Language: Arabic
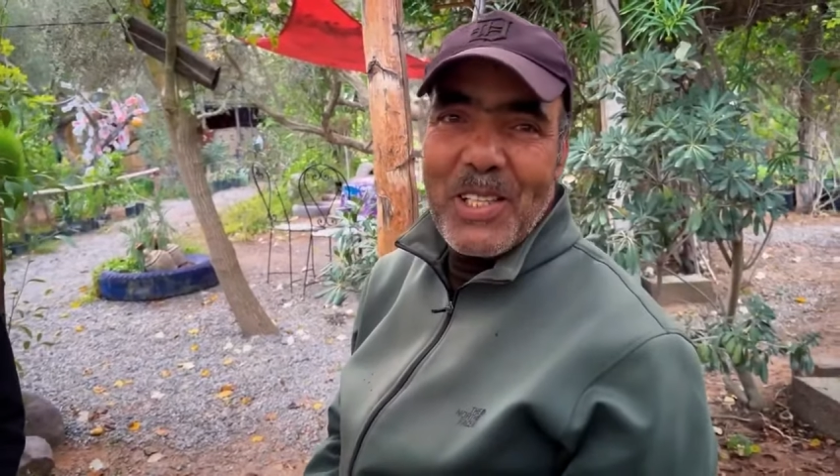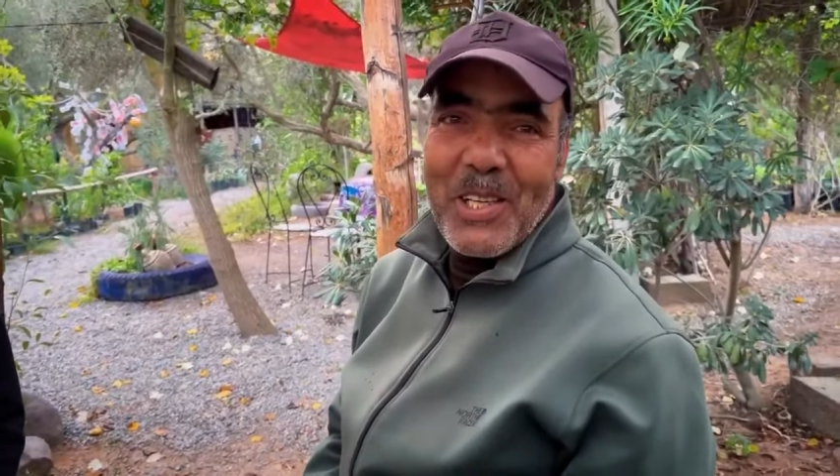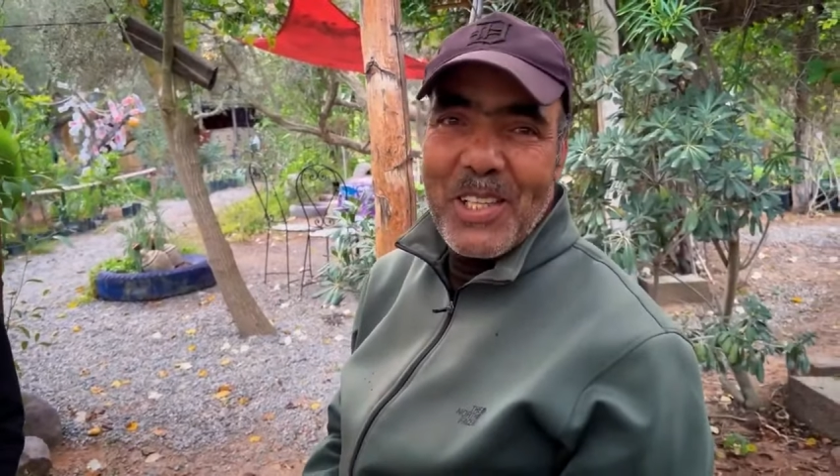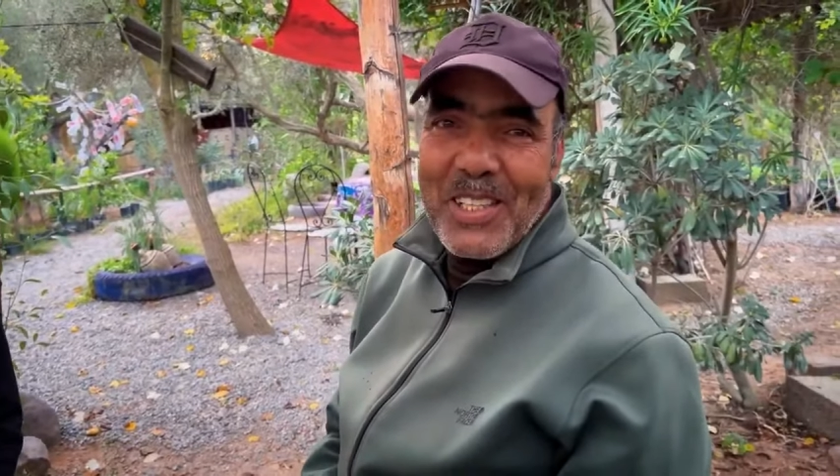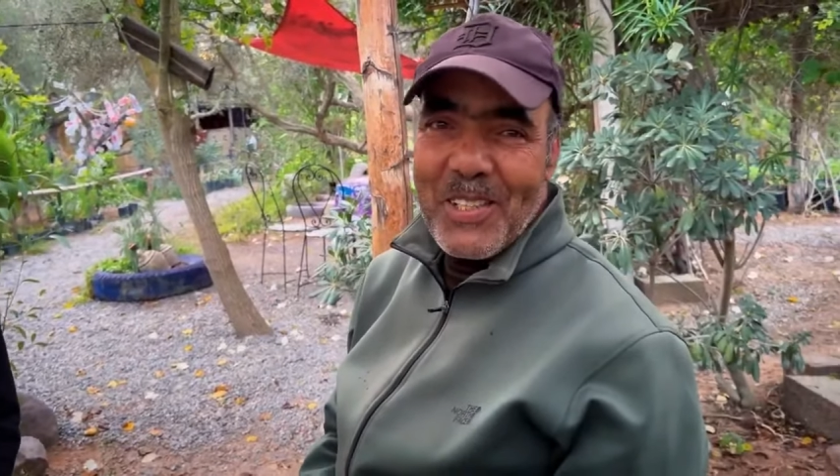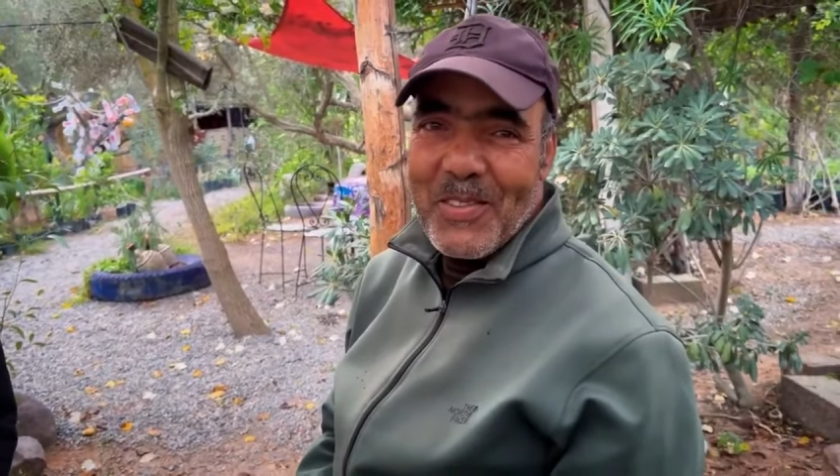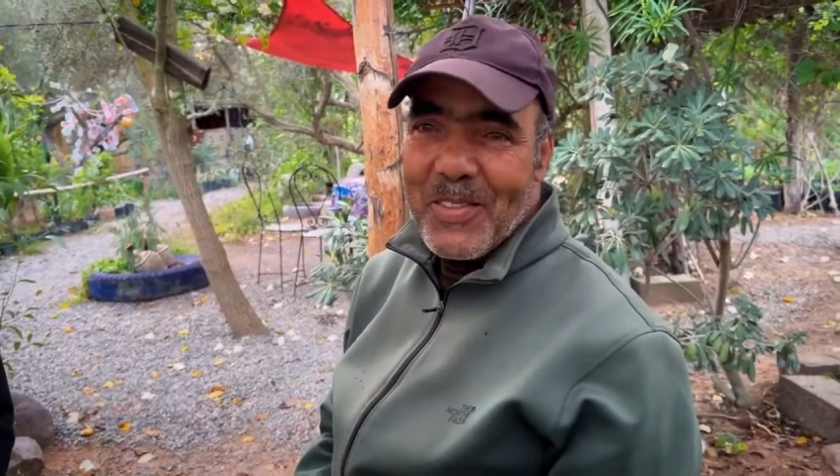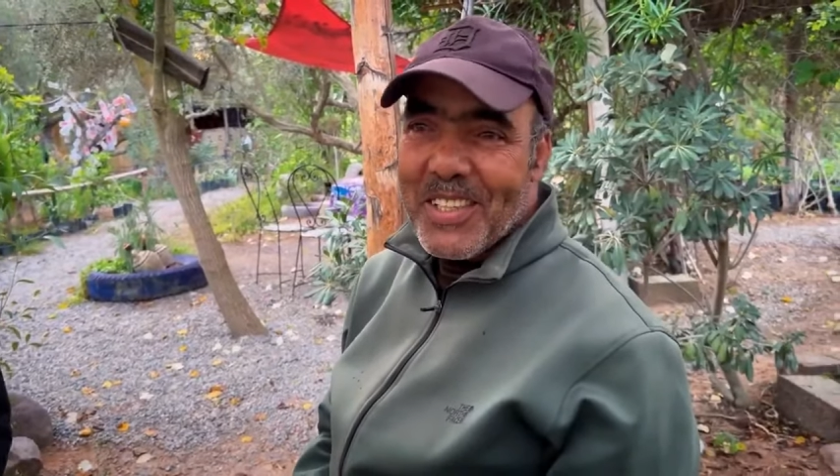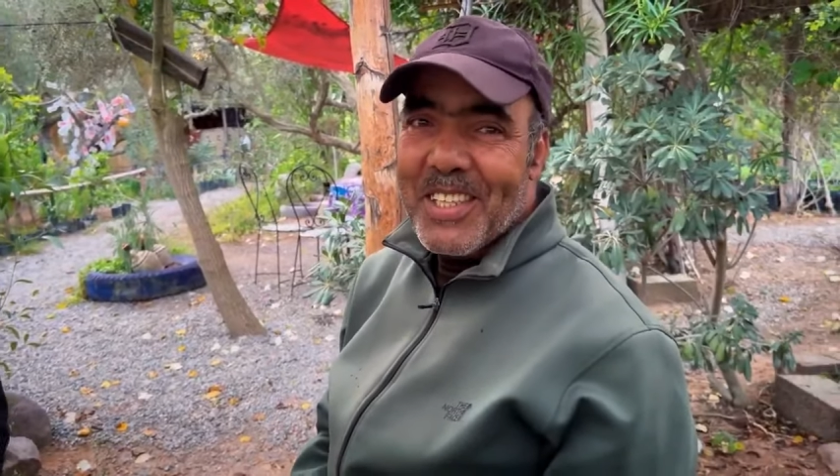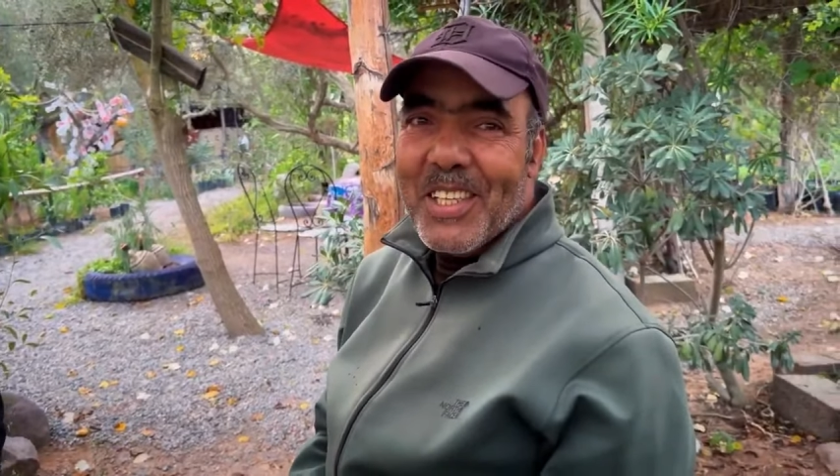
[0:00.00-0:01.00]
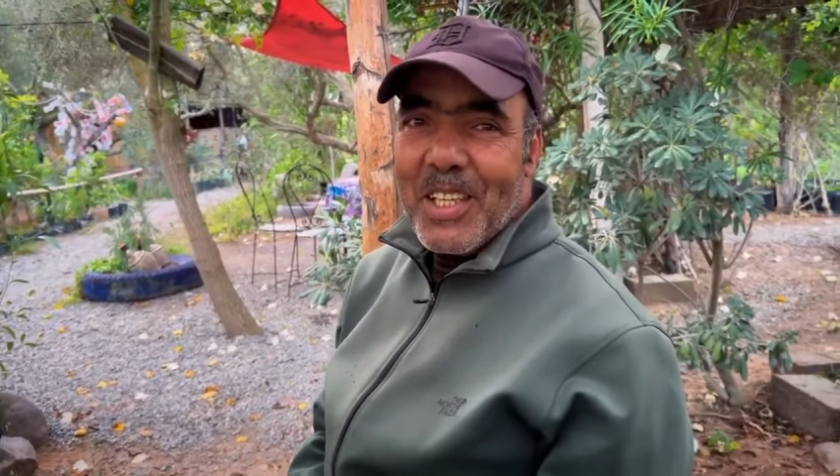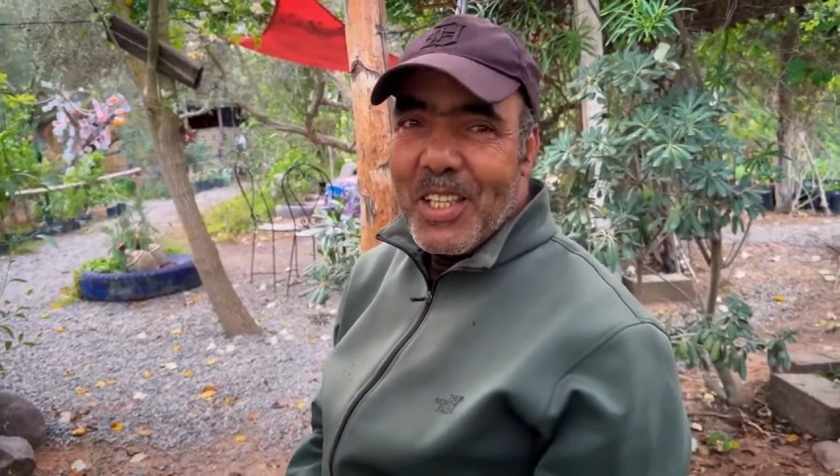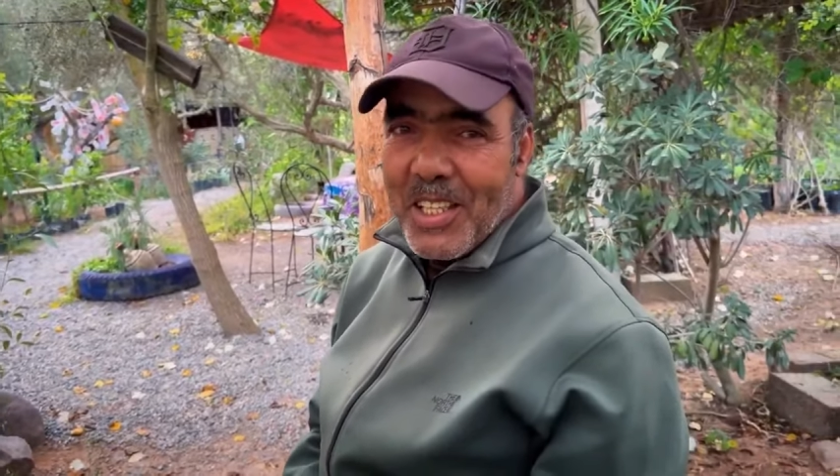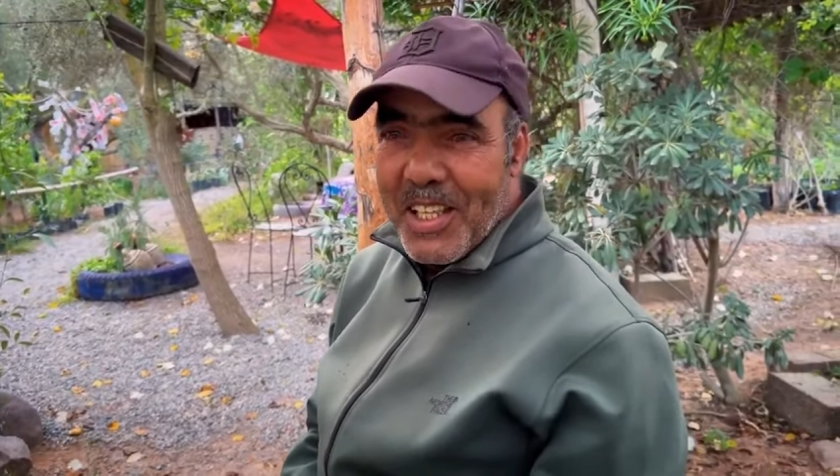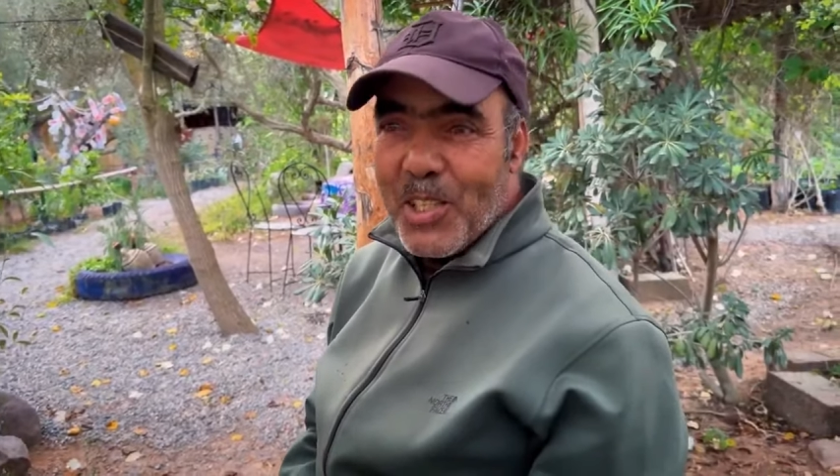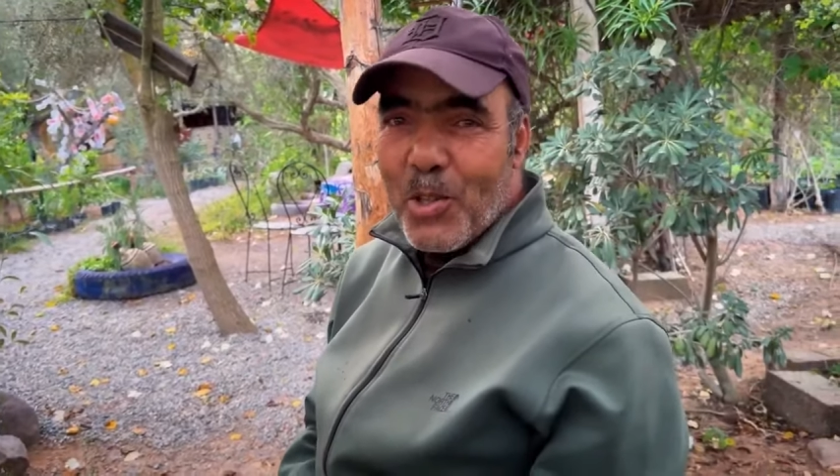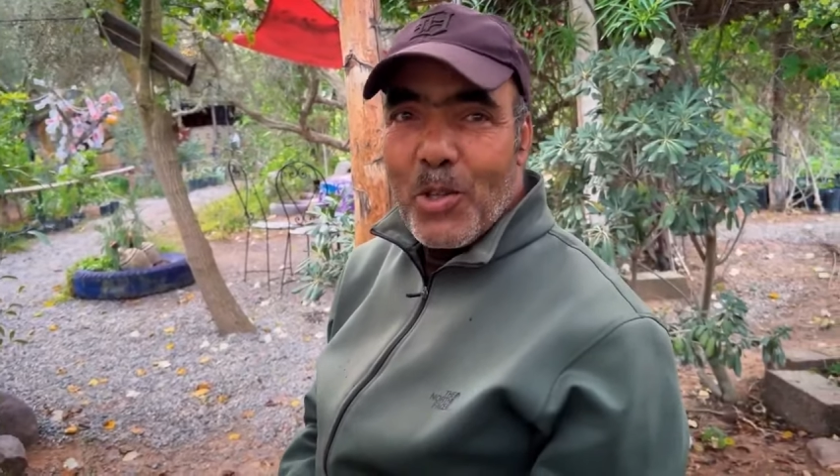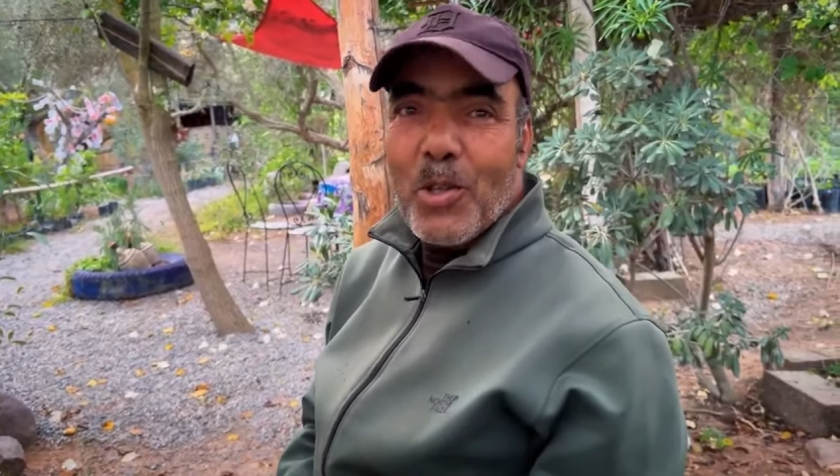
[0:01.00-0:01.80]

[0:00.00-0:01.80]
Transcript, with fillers: جديد والله يا ودي